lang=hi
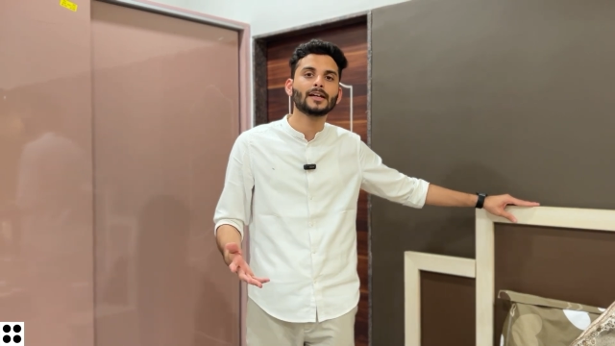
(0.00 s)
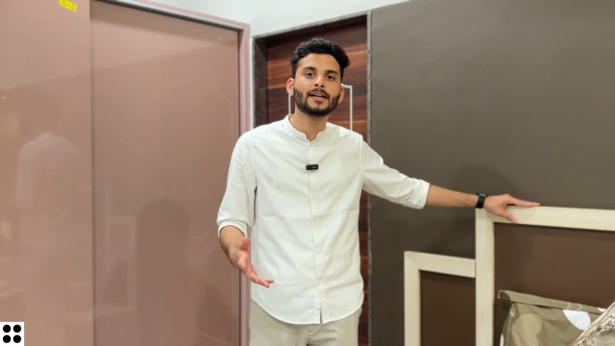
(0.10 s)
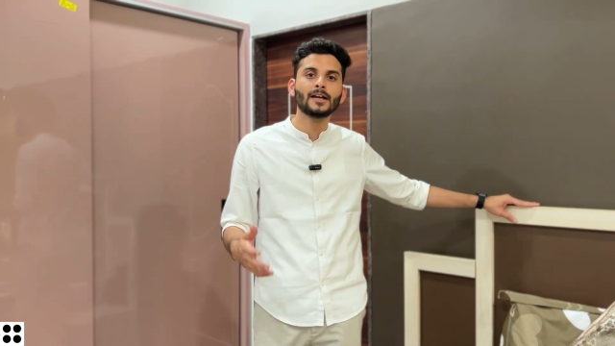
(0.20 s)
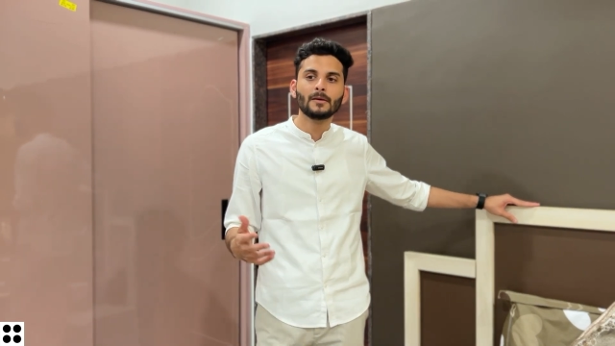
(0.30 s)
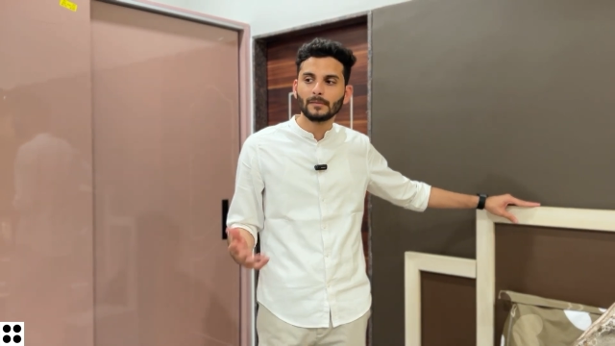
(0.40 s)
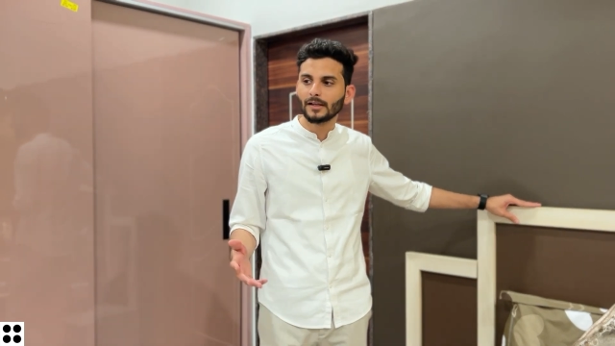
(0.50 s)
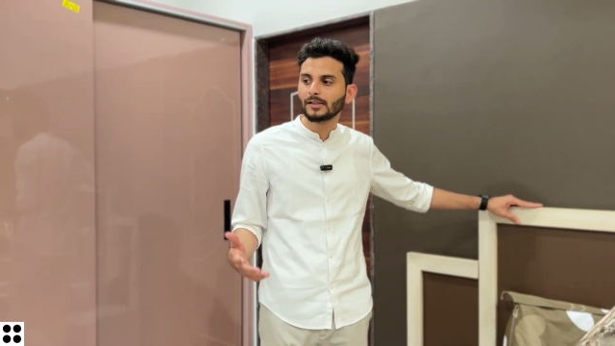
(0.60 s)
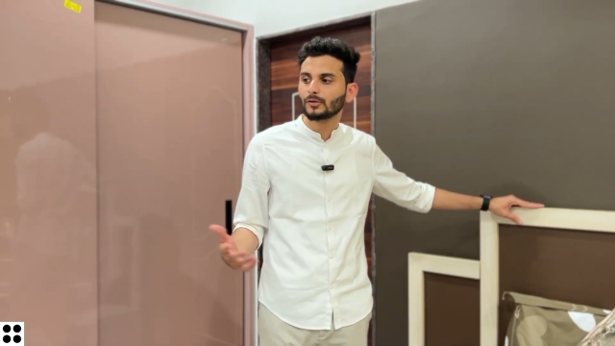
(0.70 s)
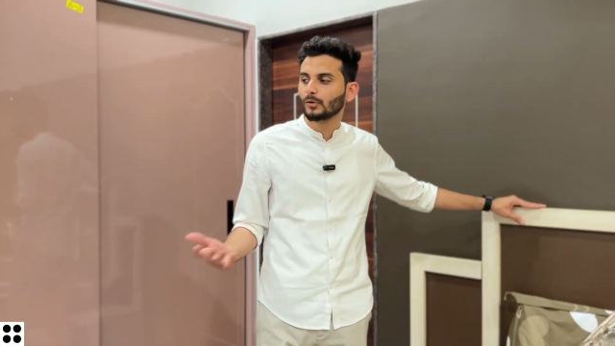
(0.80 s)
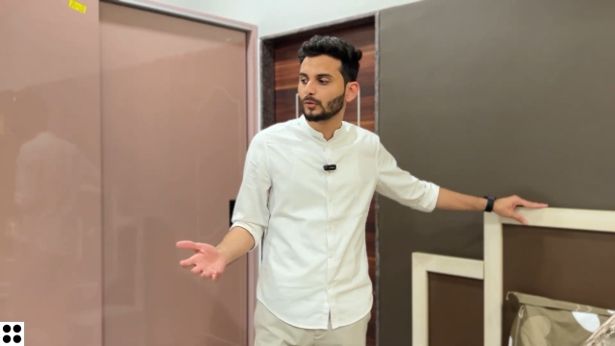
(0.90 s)
किया है प्लस
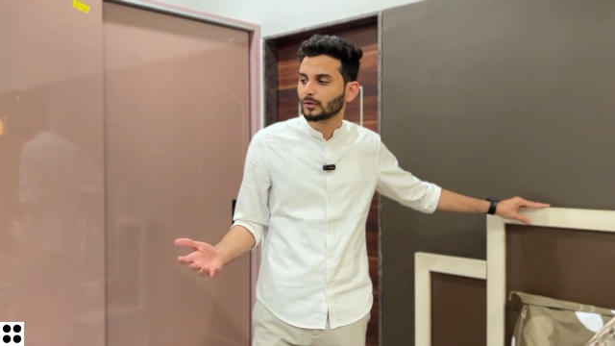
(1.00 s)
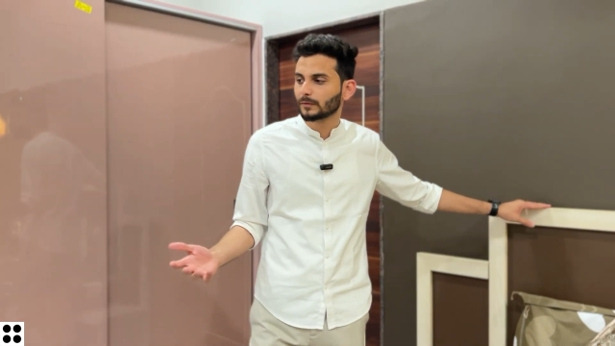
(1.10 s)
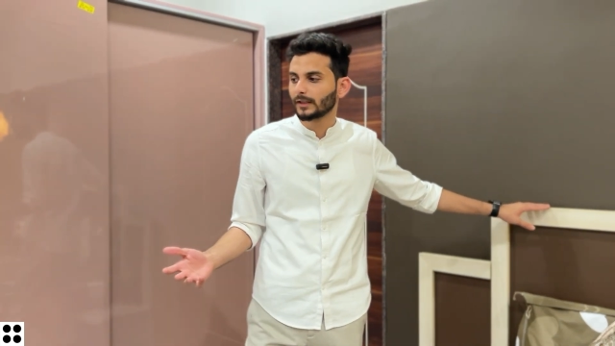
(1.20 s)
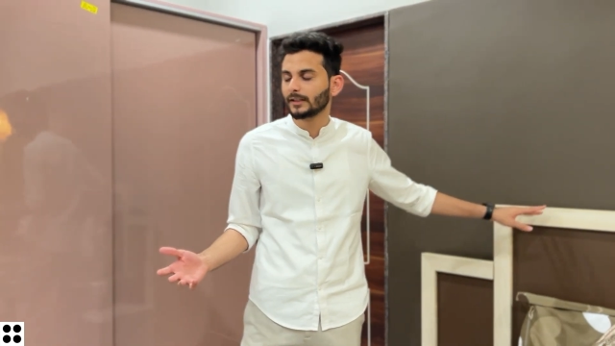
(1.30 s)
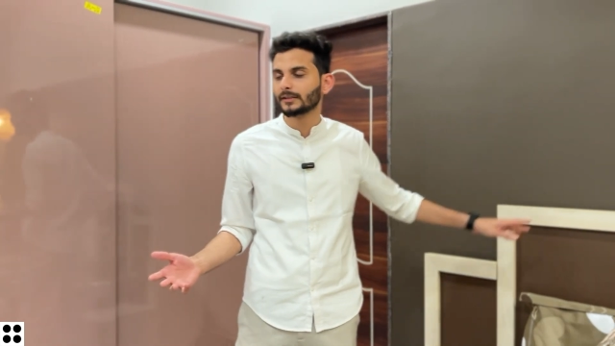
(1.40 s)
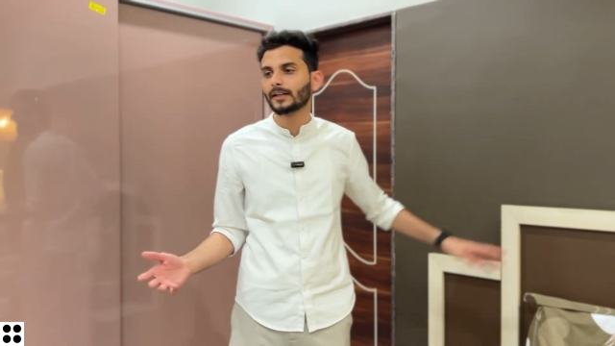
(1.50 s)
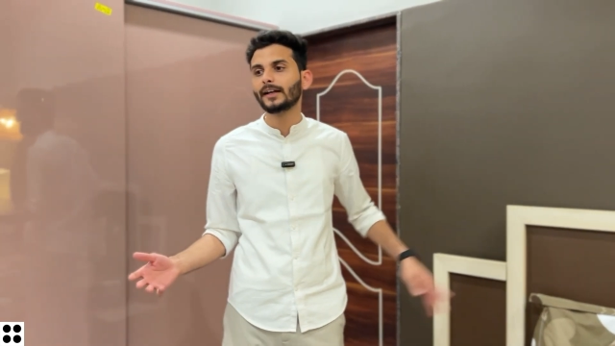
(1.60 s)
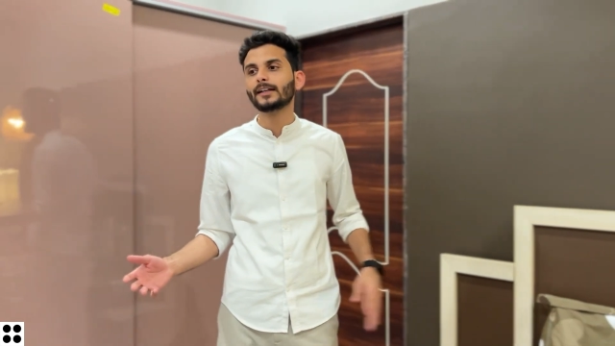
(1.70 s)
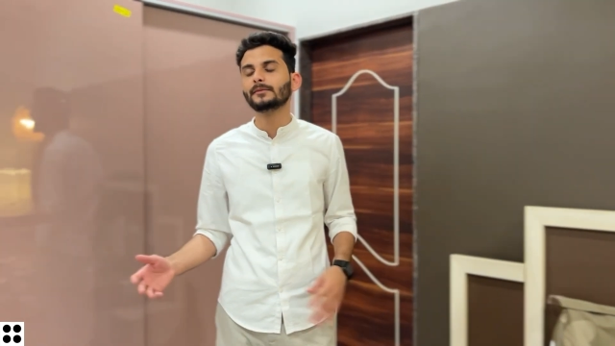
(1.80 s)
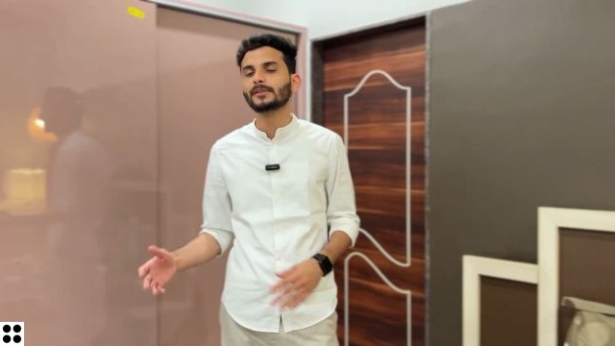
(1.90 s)
जो लूज फर्नीचर
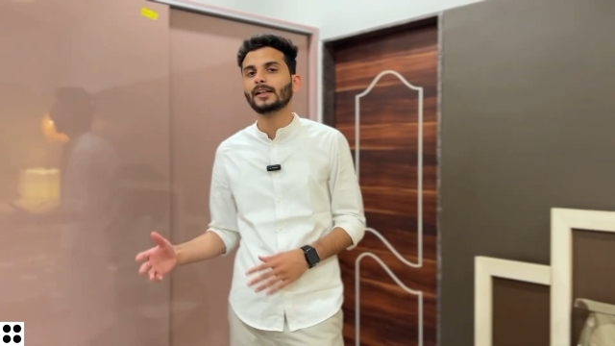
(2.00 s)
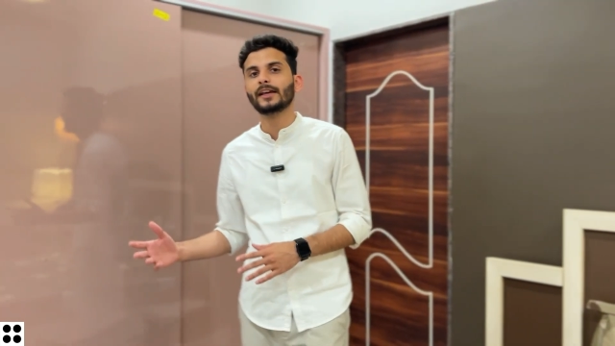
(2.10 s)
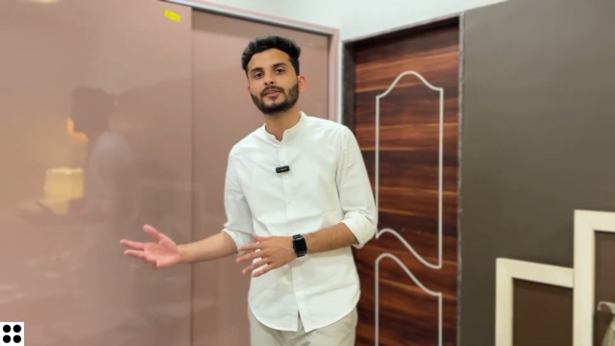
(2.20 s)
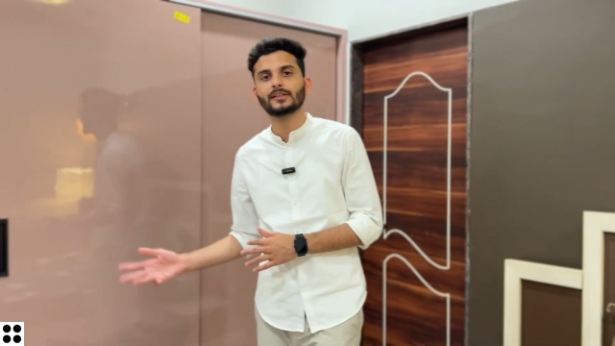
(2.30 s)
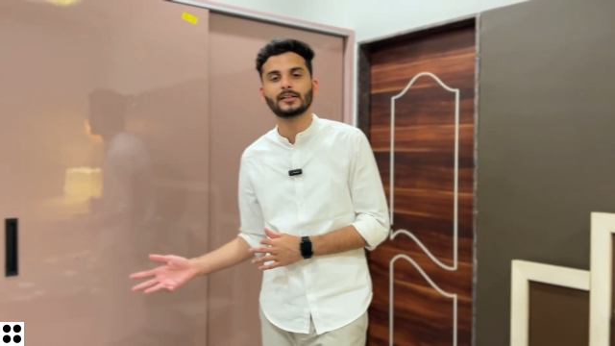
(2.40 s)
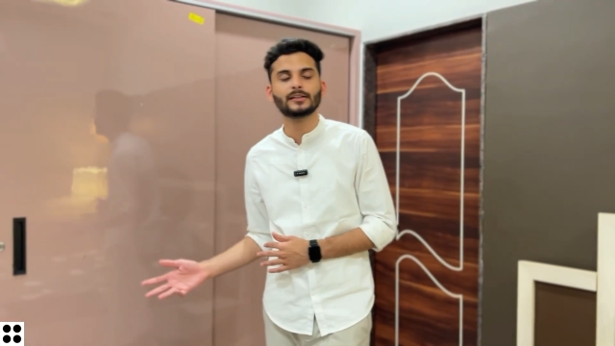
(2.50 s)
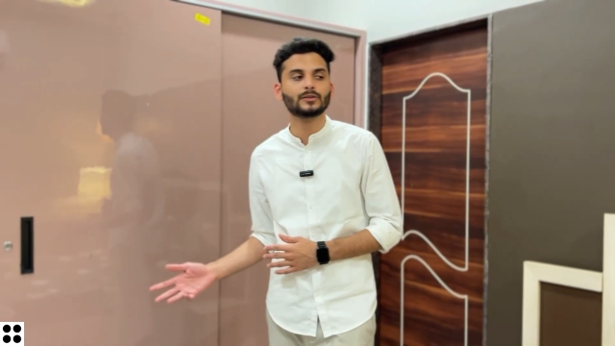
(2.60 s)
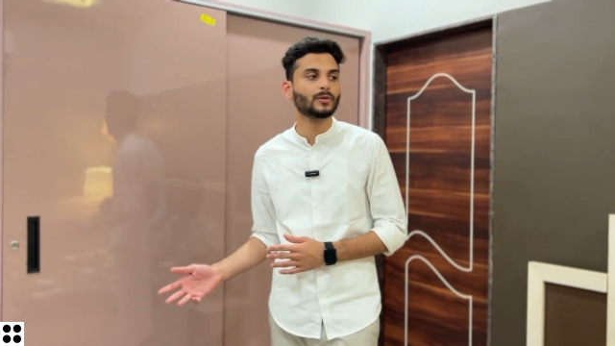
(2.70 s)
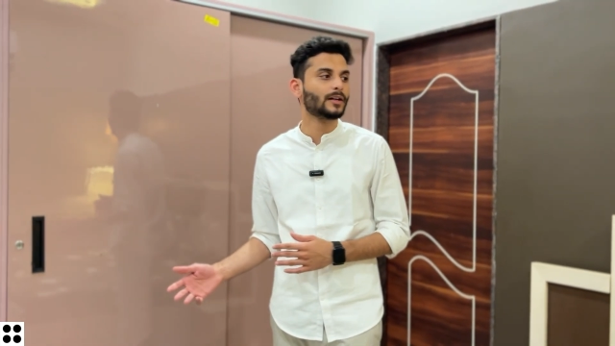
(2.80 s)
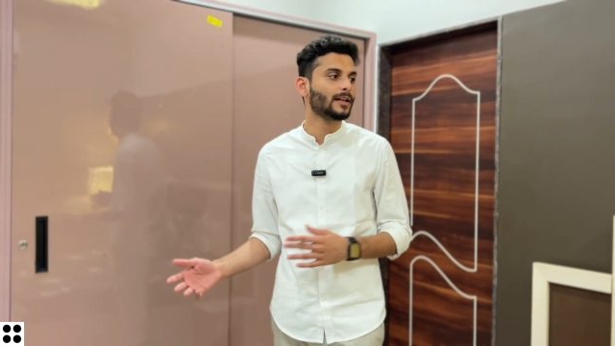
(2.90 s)
आइटम्स है लाइक चेयर्स
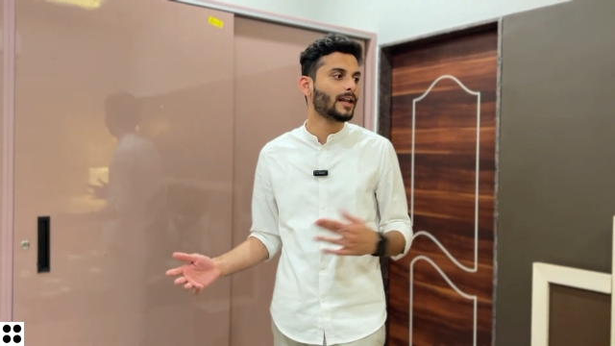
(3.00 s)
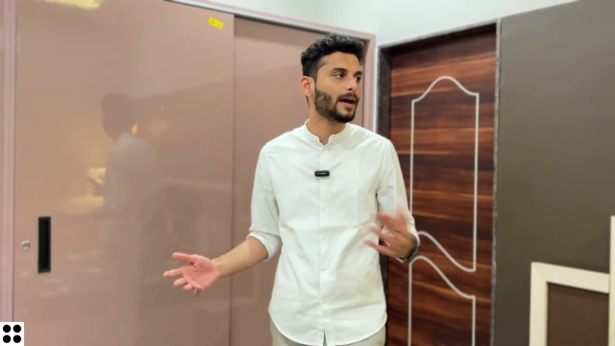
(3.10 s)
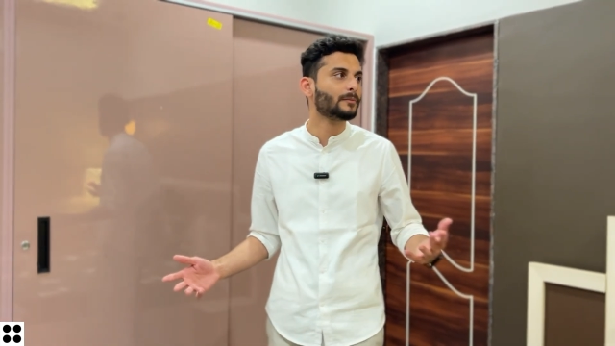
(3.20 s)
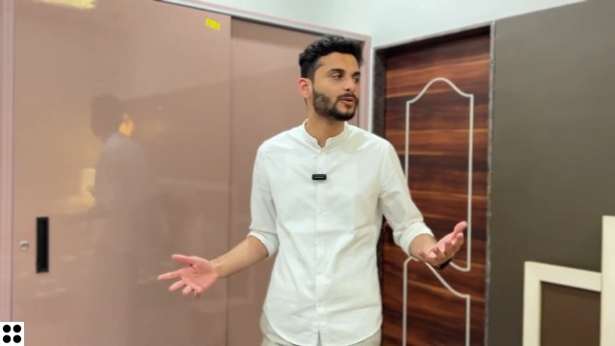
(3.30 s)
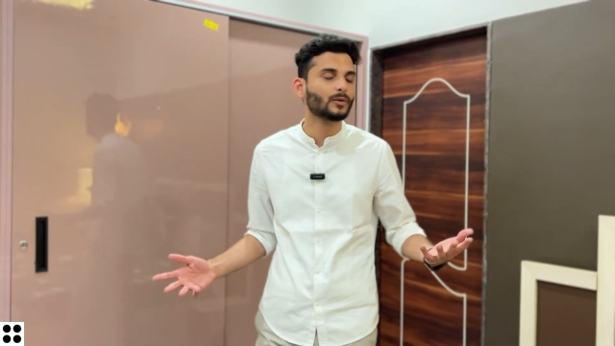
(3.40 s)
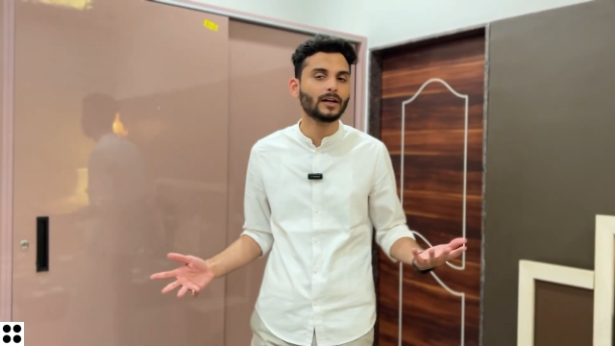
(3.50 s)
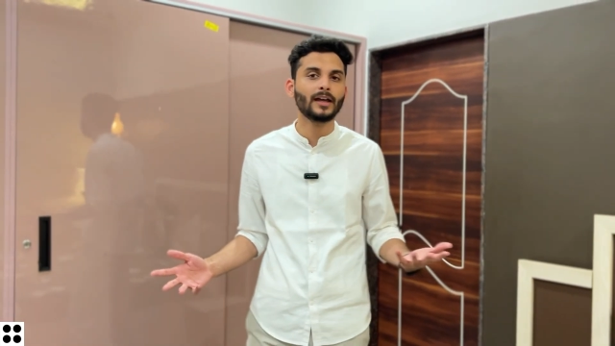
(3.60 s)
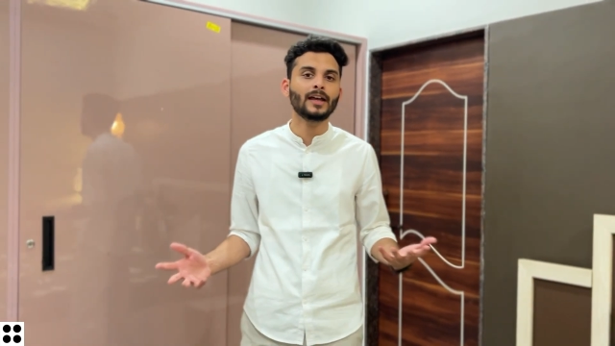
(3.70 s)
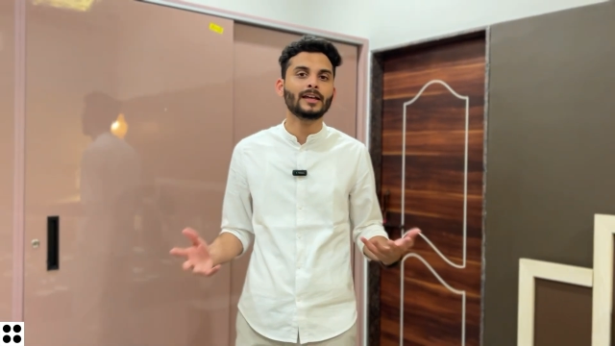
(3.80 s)
हो गए लैम्प्स हो गए